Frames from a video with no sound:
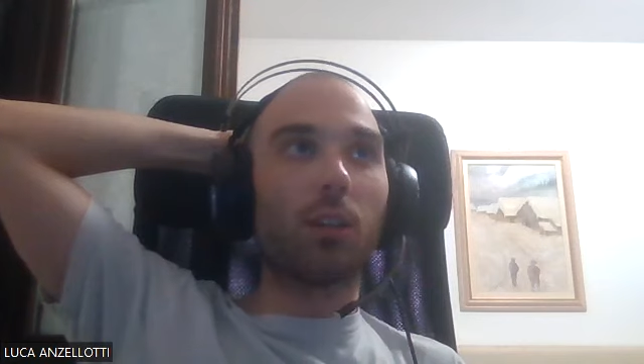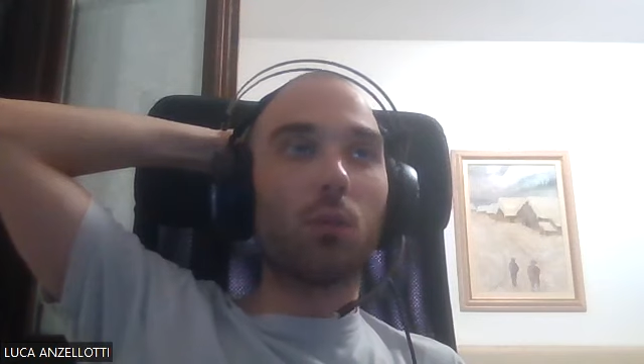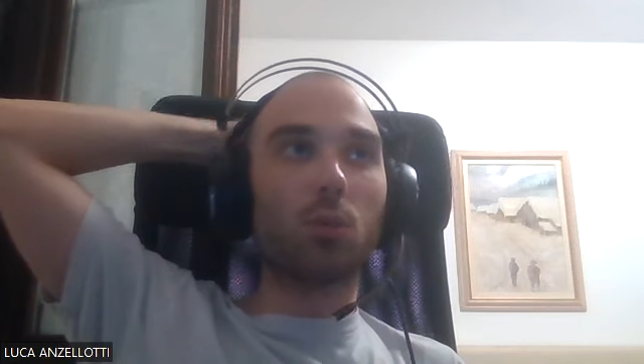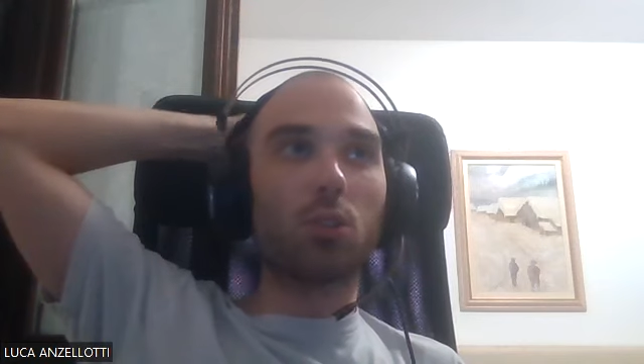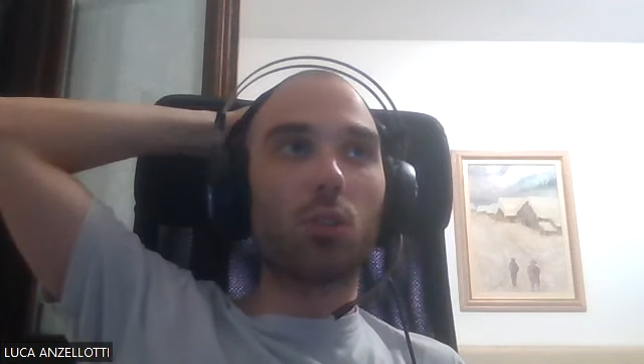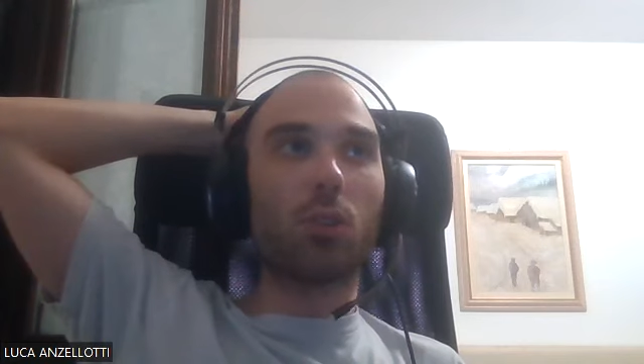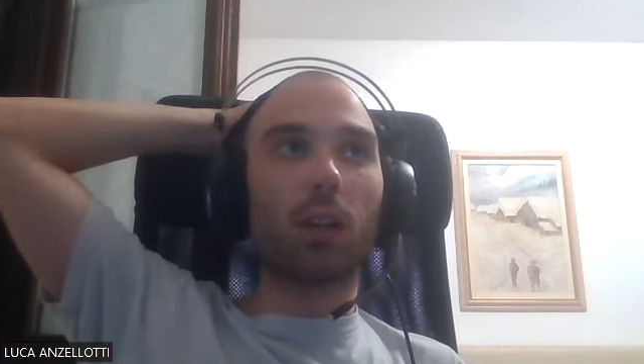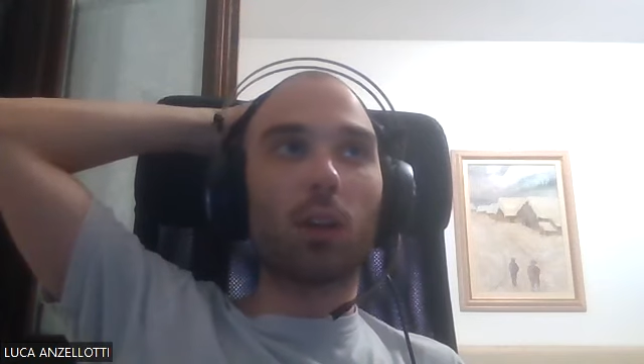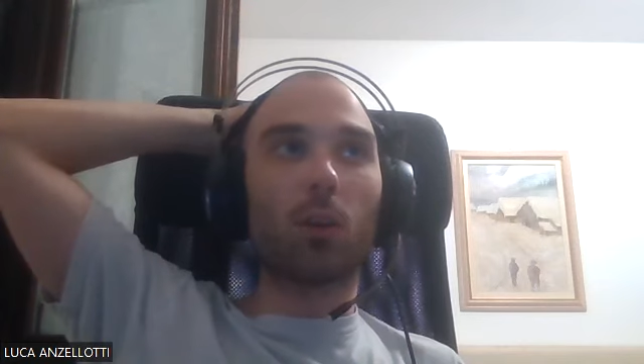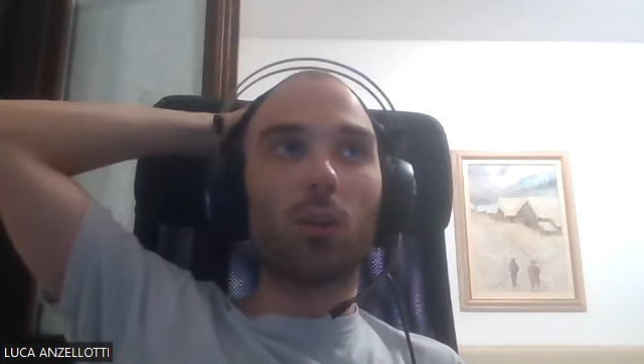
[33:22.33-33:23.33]

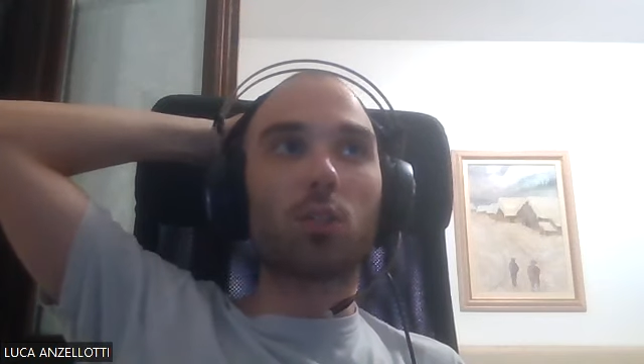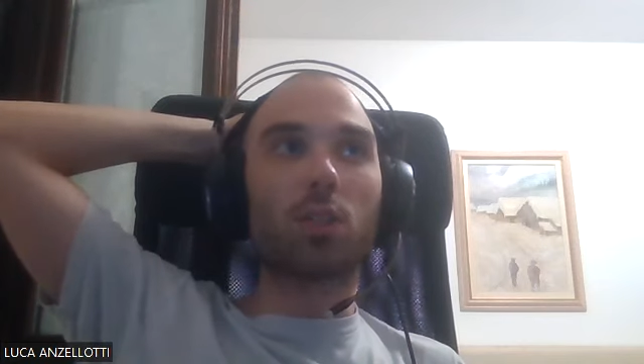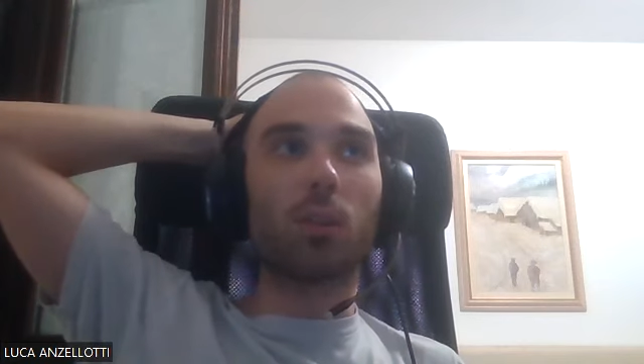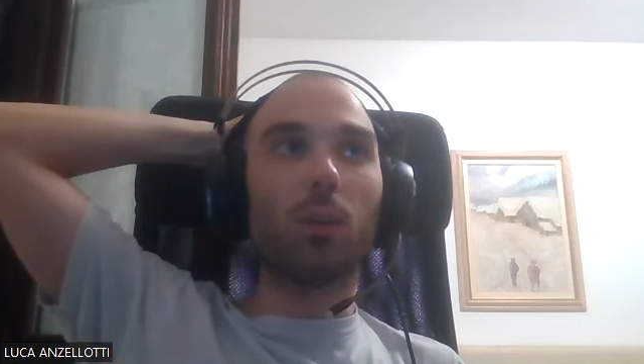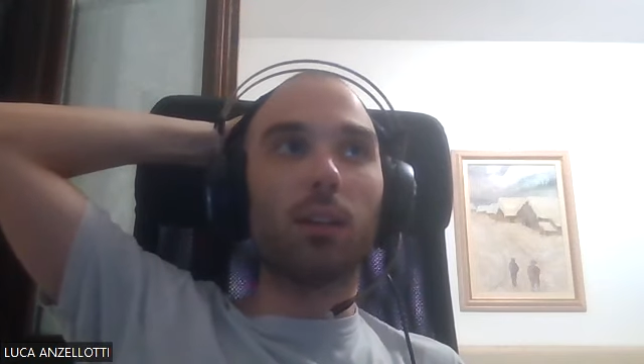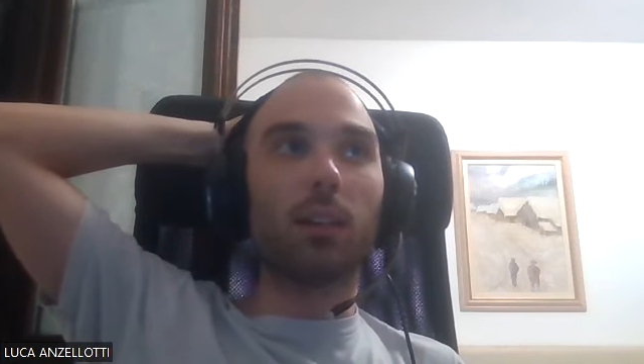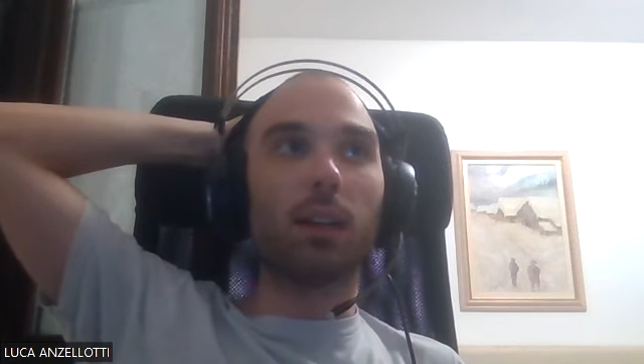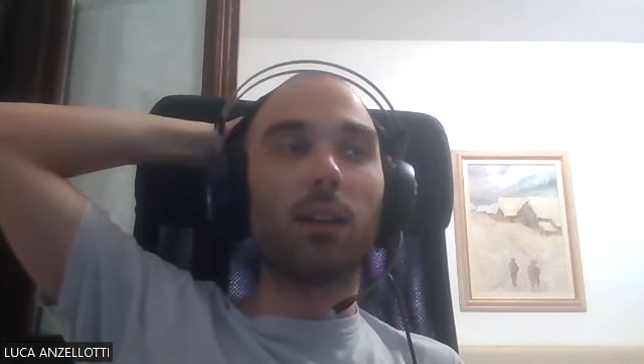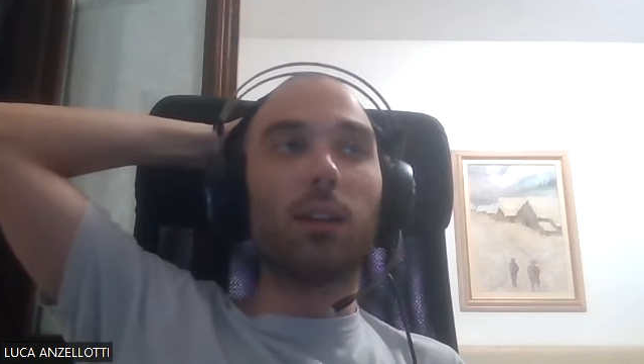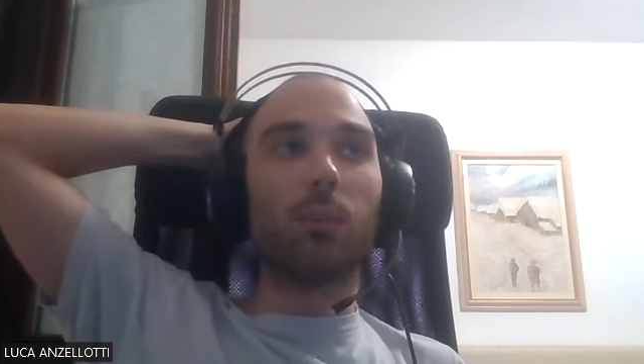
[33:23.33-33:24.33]
funziona quando è
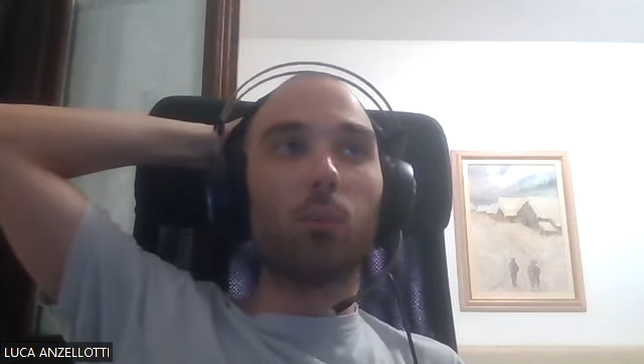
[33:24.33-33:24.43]
seguita